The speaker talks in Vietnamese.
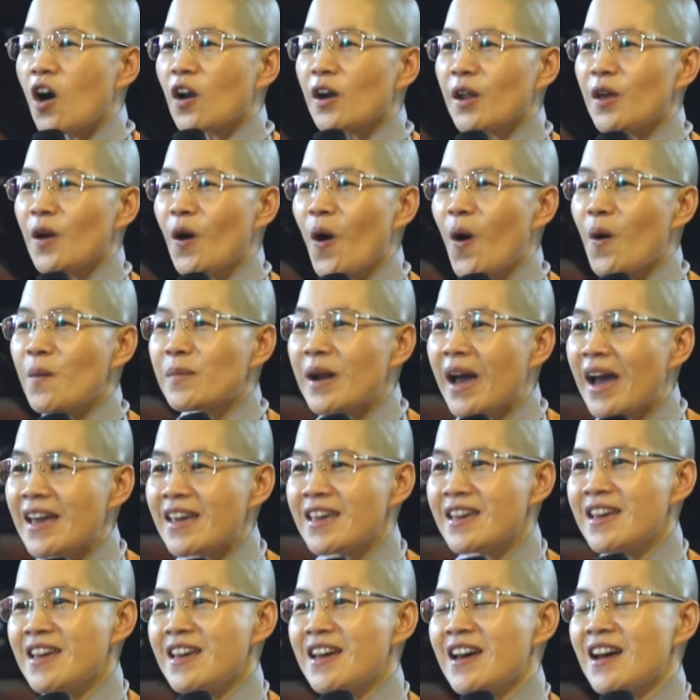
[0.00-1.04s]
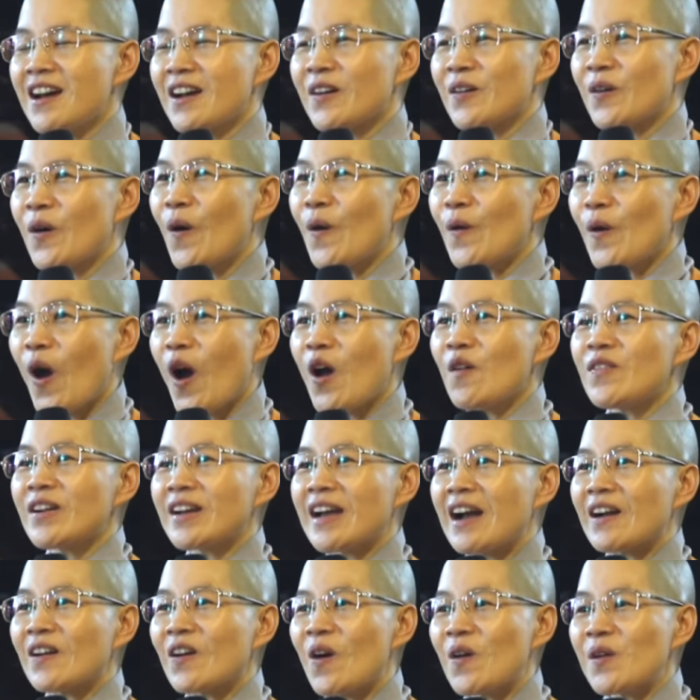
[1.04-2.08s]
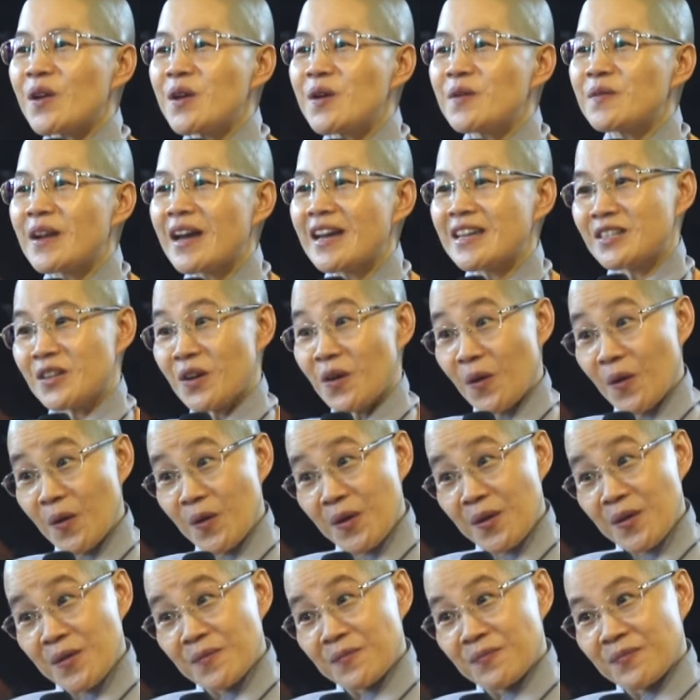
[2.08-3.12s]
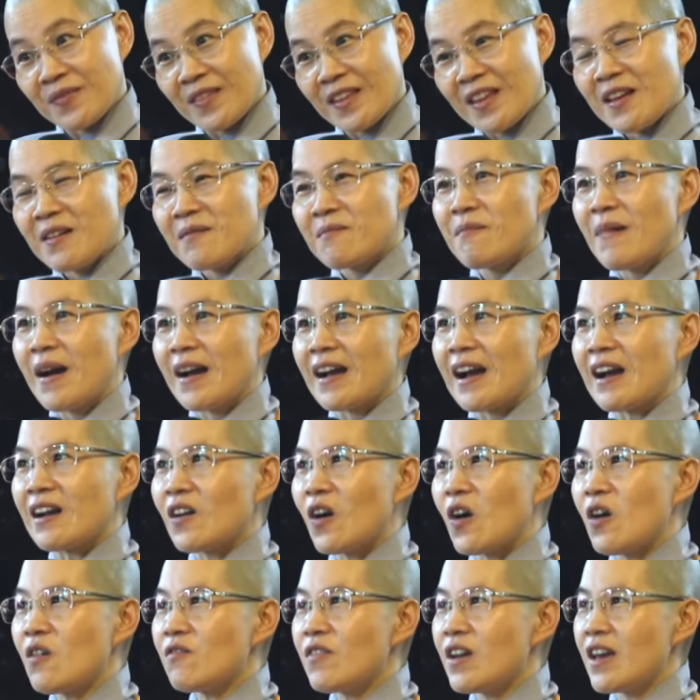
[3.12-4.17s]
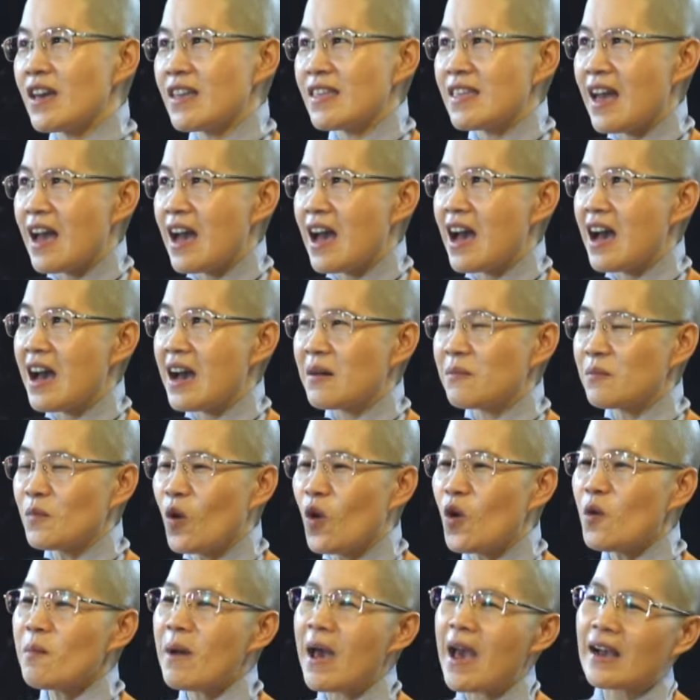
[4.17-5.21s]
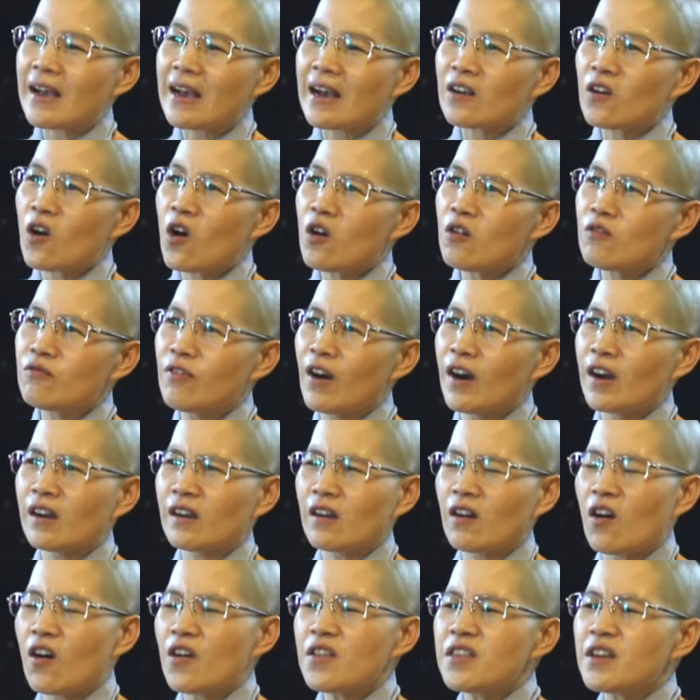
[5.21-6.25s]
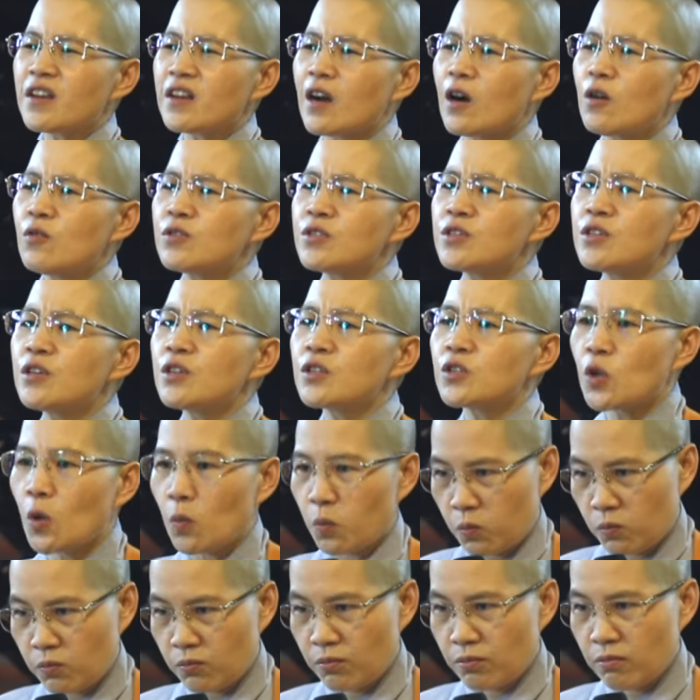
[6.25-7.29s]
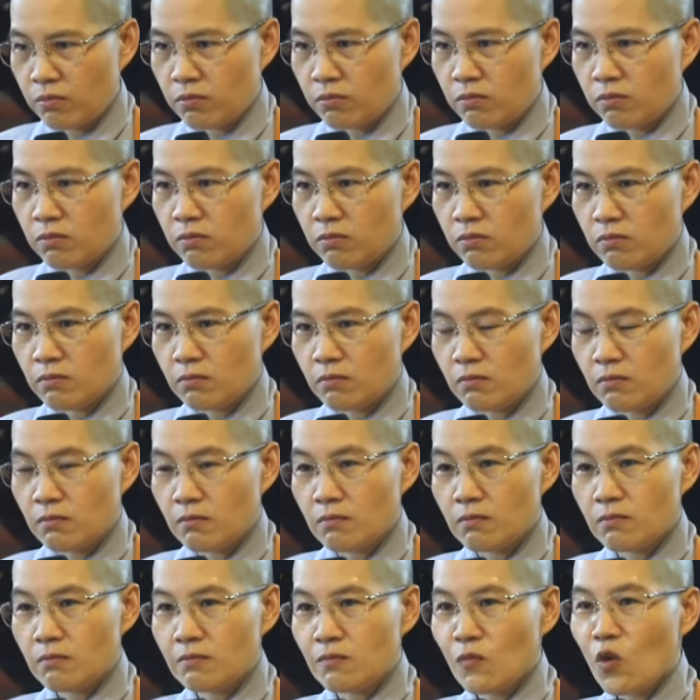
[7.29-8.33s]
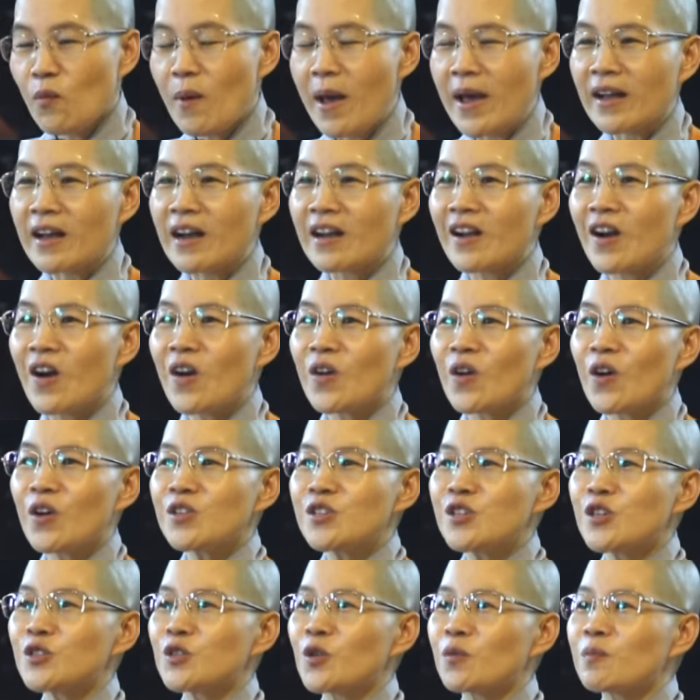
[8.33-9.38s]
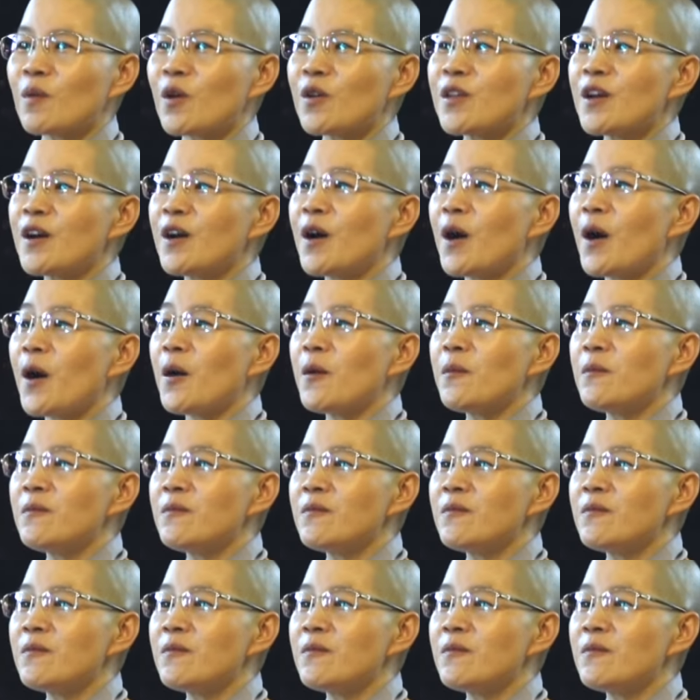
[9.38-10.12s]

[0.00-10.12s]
còn nếu hôm nay cô nói với các con điều này rồi mà các con về nhà bố mẹ các con vẫn có những câu chữ tục bố mẹ các con có chữ tục bao giờ